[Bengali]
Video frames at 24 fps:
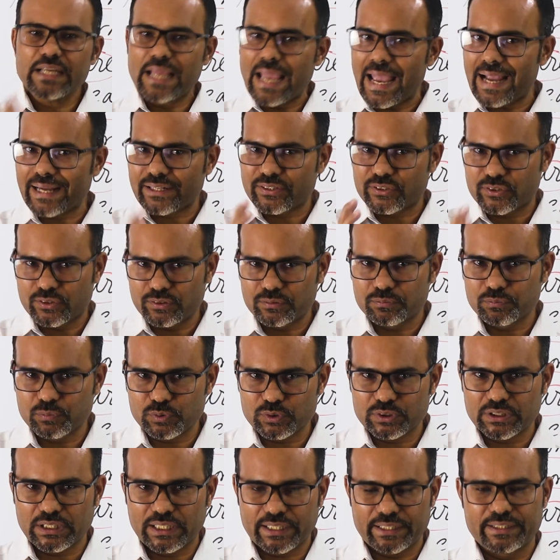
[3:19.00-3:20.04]
অ্যাকশন
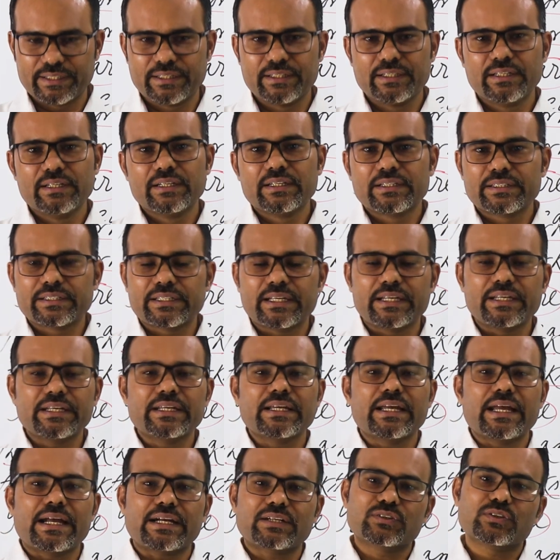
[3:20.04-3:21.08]
বোঝায় সেই
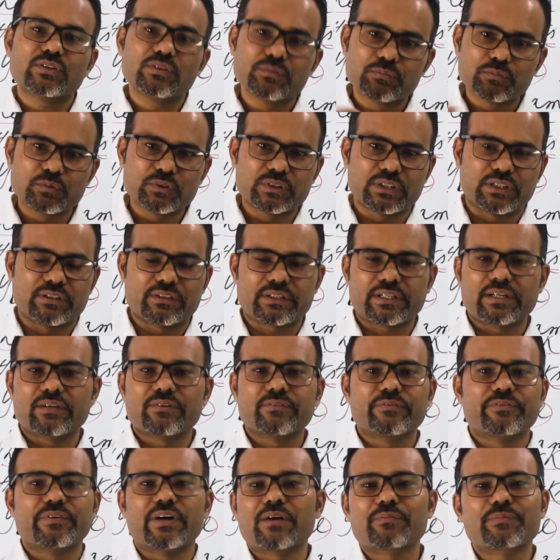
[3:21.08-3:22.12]
অ্যাকশন বোঝানো কারণ
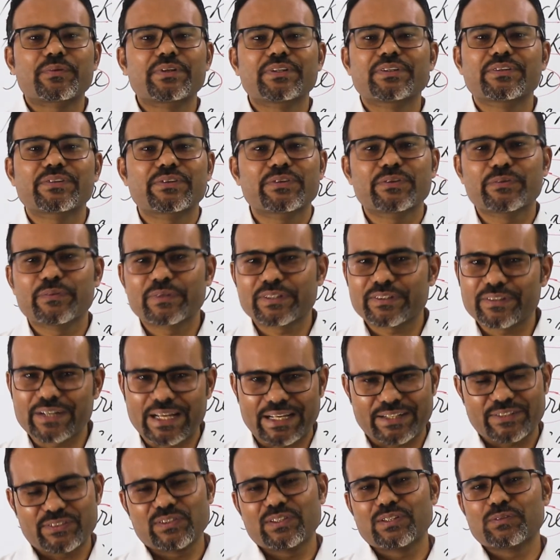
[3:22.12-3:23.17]
বার্ব কিন্তু শুধুমাত্র
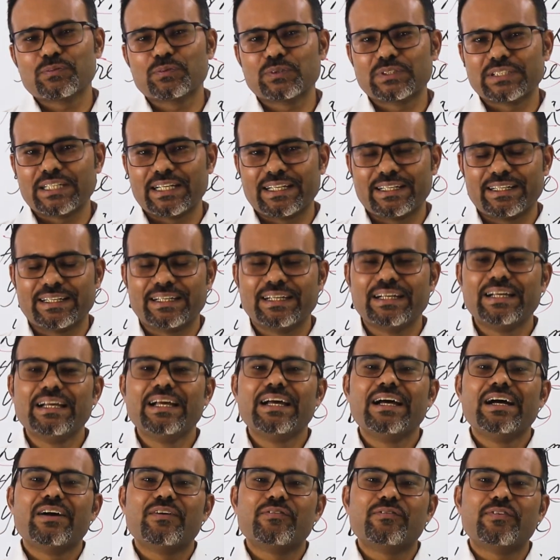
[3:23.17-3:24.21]
অ্যাকশনে বোঝায় না
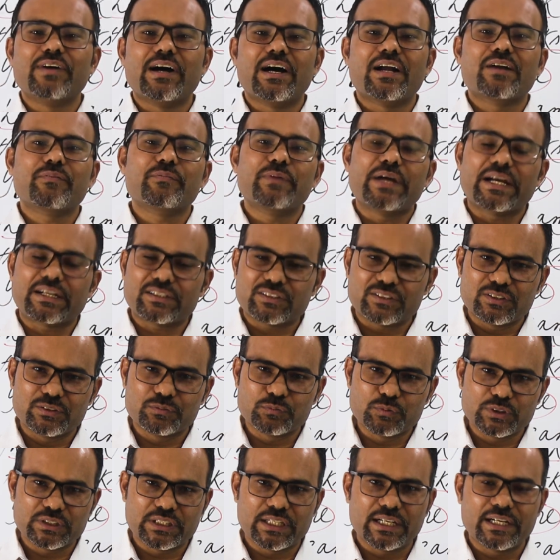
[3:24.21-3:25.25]
বার্ব অ্যাকশন
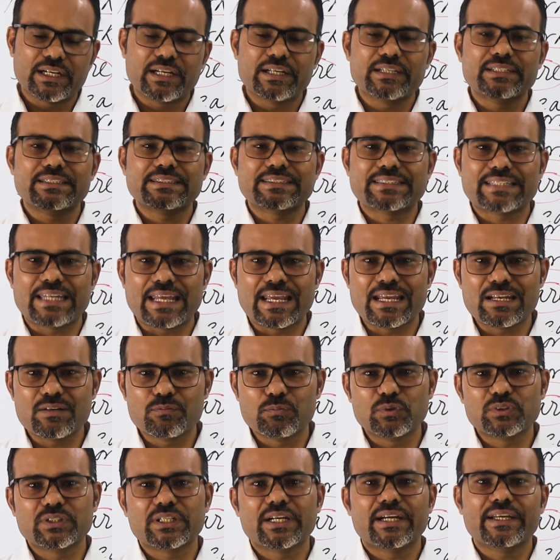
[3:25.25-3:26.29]
বোঝায় স্টেট
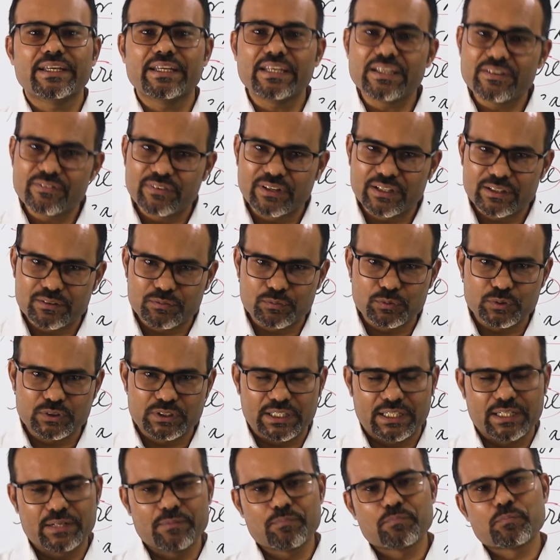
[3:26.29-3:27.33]
বোঝায় ইভেন্ট
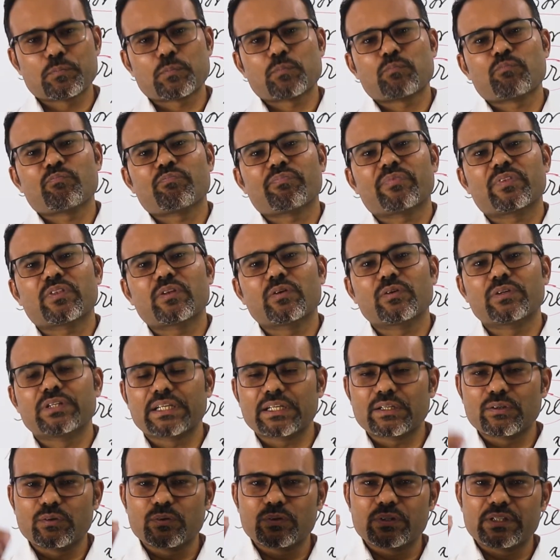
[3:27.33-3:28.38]
বোঝায় তো
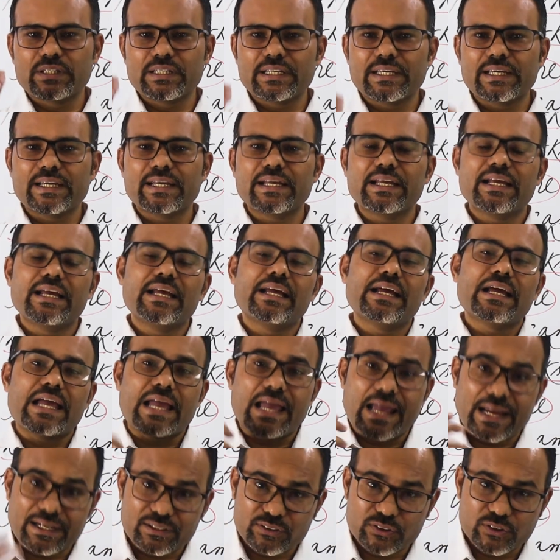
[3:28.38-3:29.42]
যেগুলো দিয়ে
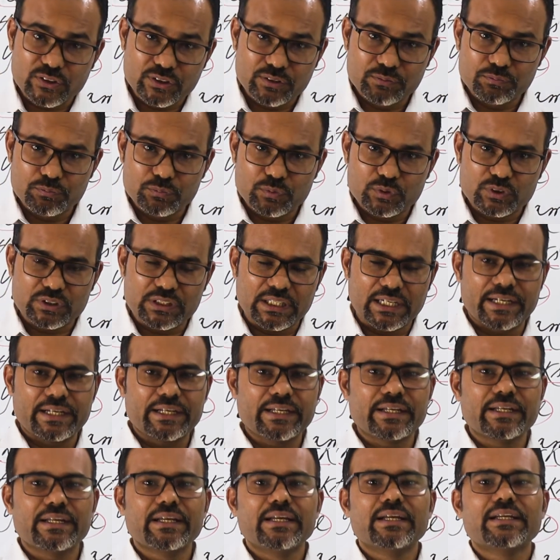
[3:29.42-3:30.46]
অ্যাকশন বোঝায়
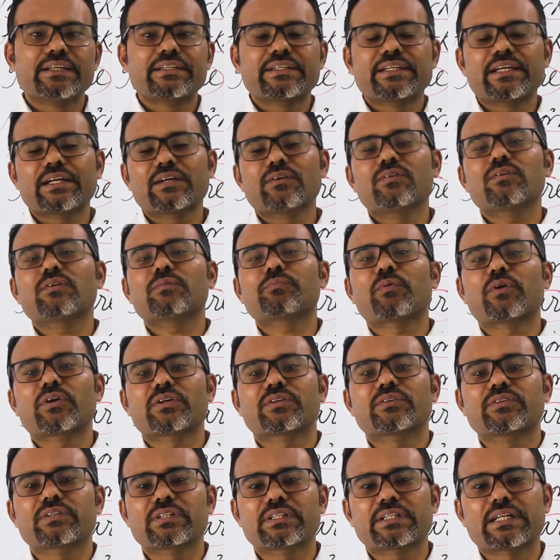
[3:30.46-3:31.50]
সেগুলোর পরে
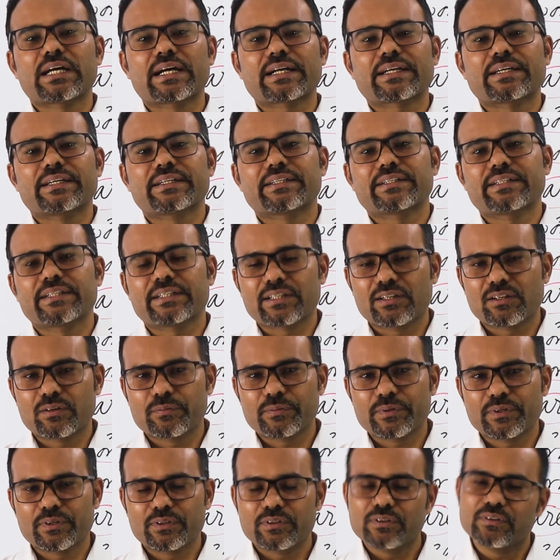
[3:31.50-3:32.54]
যদি থাকে সেটা
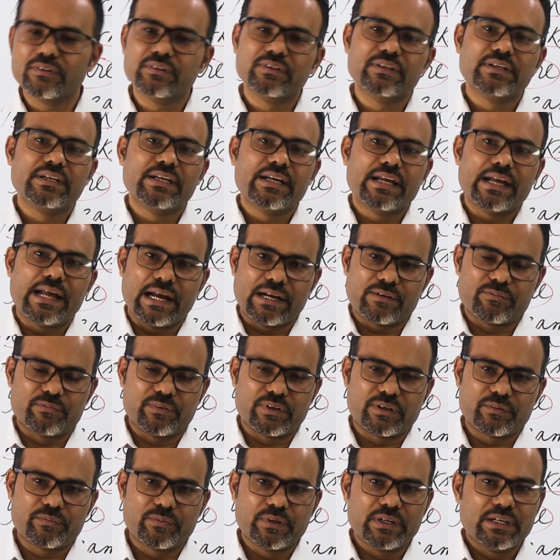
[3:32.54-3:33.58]
হবে হলো
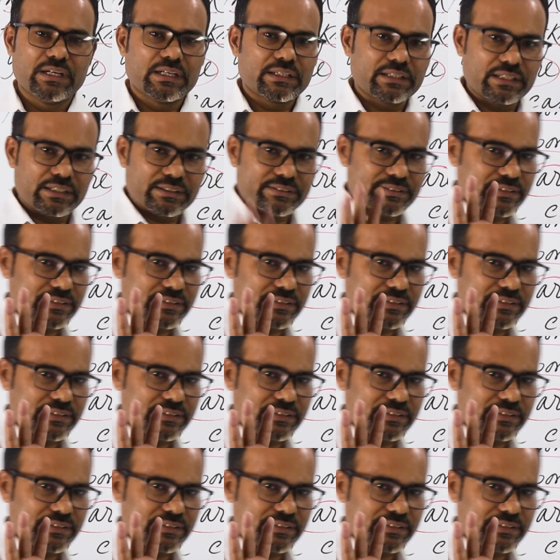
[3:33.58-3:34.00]
অ্যাডভার্ব তাহলে